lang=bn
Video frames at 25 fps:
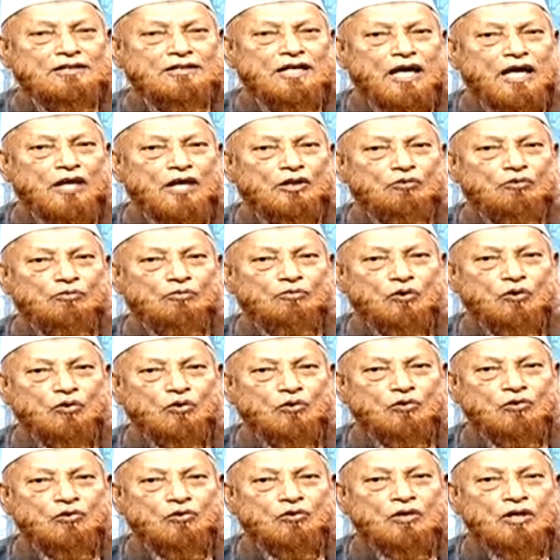টাস্কটা এত
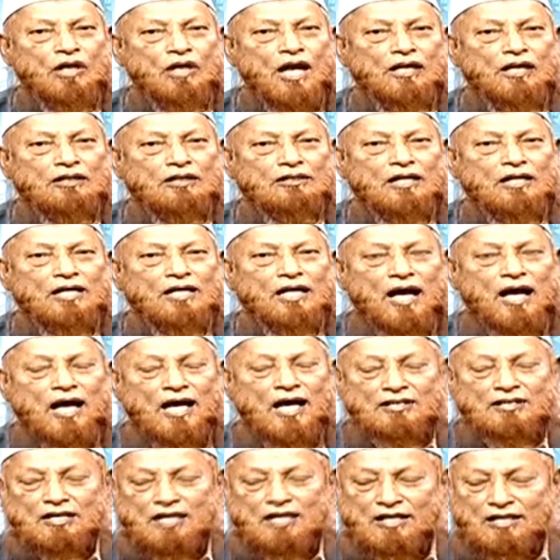বড় একটা
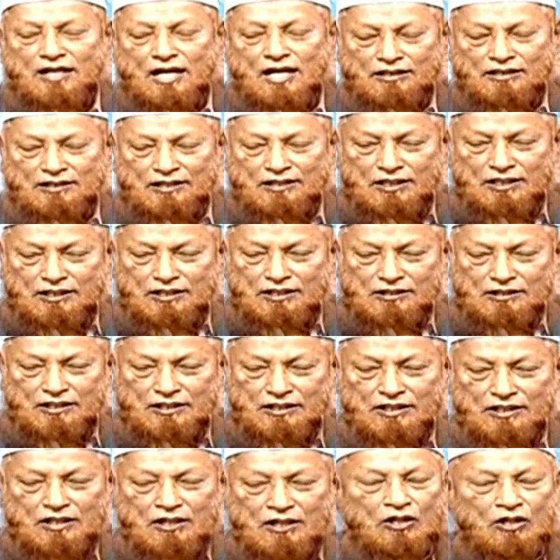কাজ এই কাজটাকে
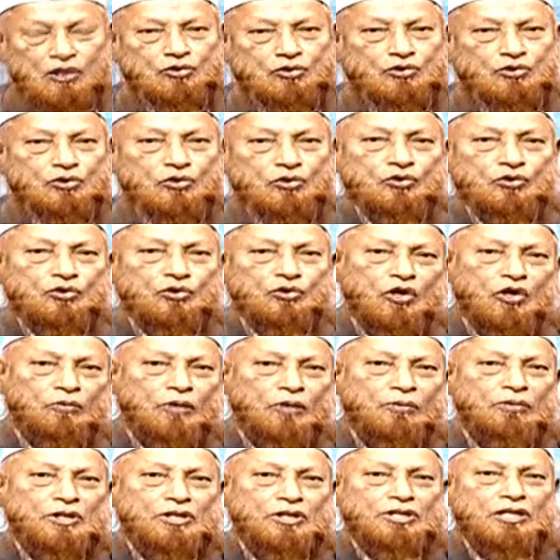যে
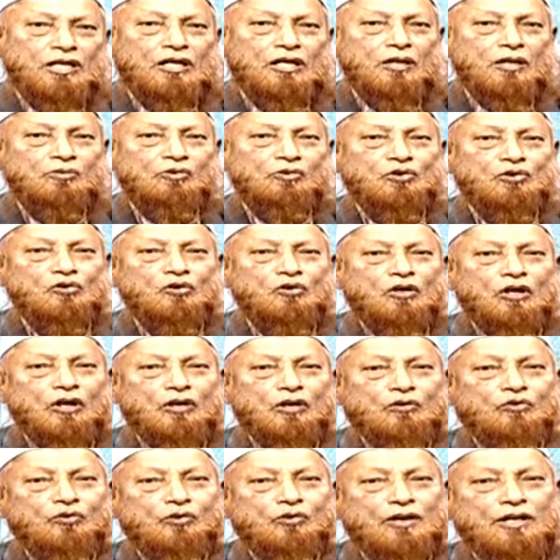সুন্দরভাবে শিক্ষা
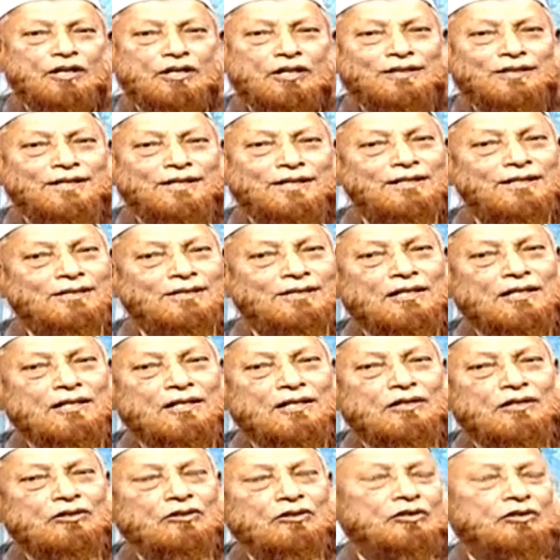মন্ত্রণালয় করে
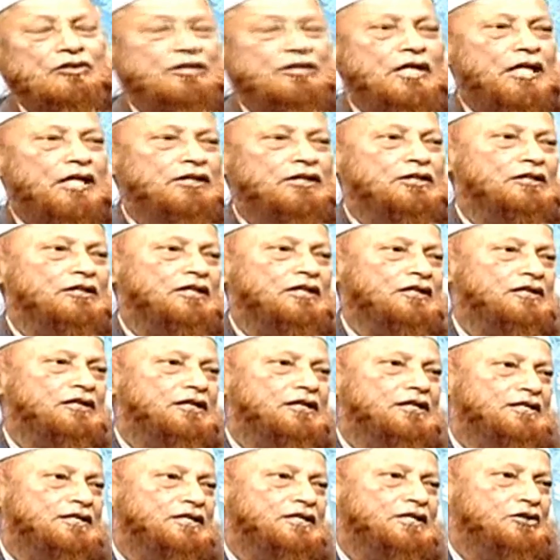দিচ্ছে এর জন্য জাতি
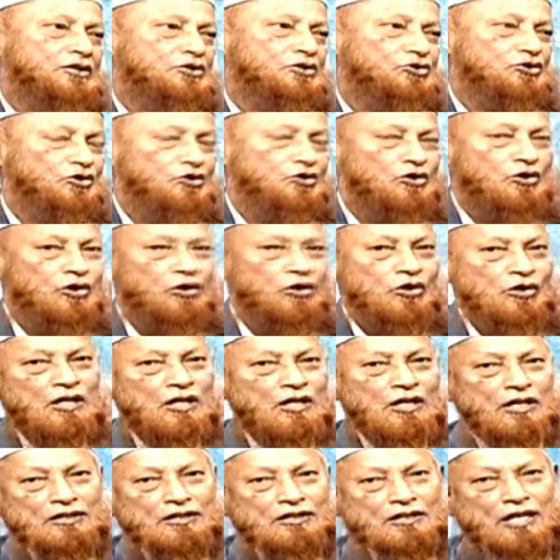তাদের কাছে কৃতজ্ঞ
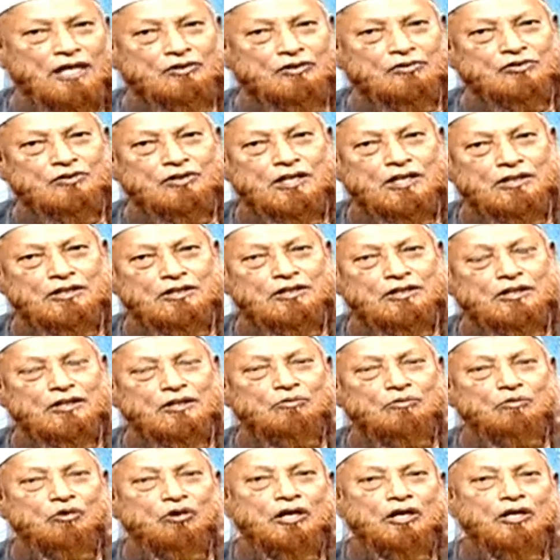
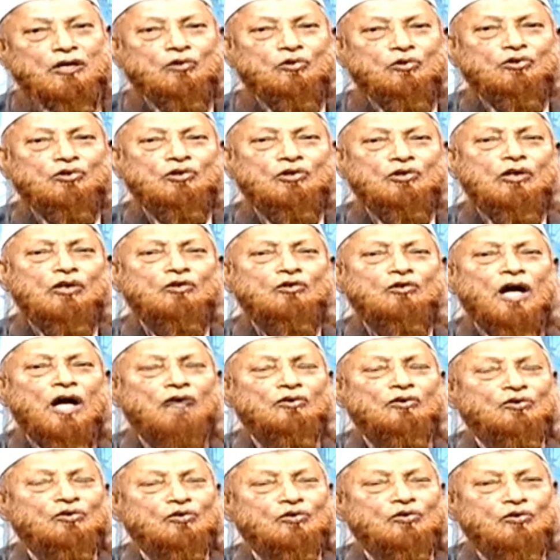ছাত্রছাত্রীদের মনে অত্যন্ত
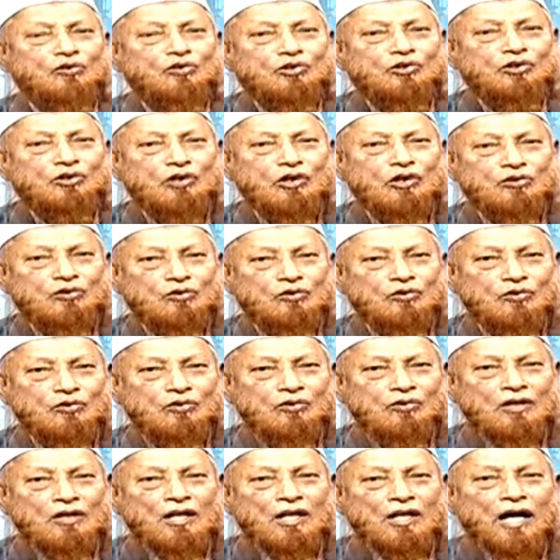আনন্দ অত্যন্ত
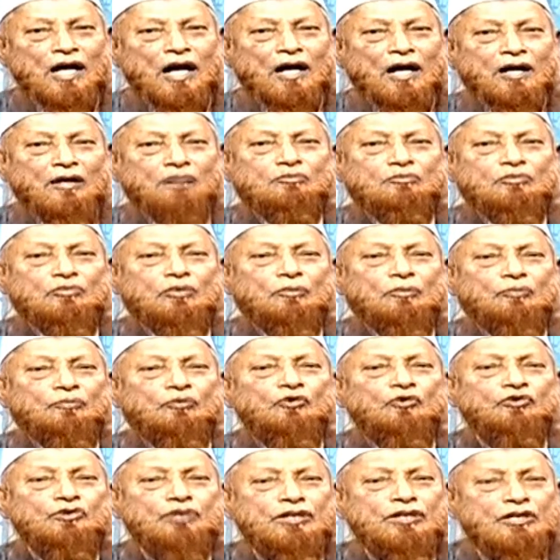
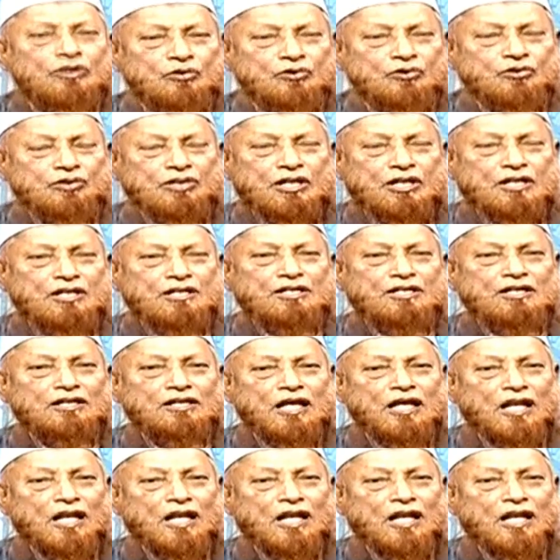ফুর্তি হচ্ছে